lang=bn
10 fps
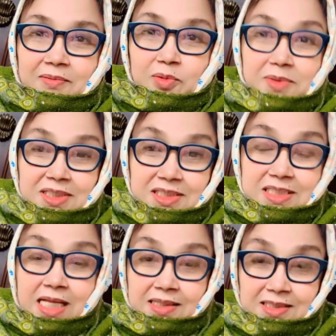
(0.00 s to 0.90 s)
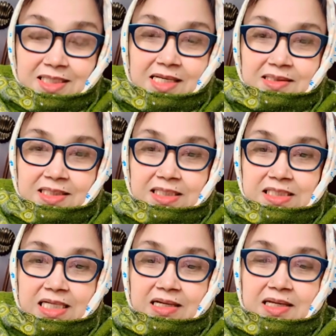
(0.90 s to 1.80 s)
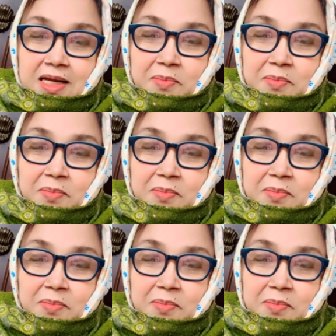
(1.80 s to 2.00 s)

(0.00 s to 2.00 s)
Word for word: তোমাদের কাছে জানতে চাই চেয়েছি আর কি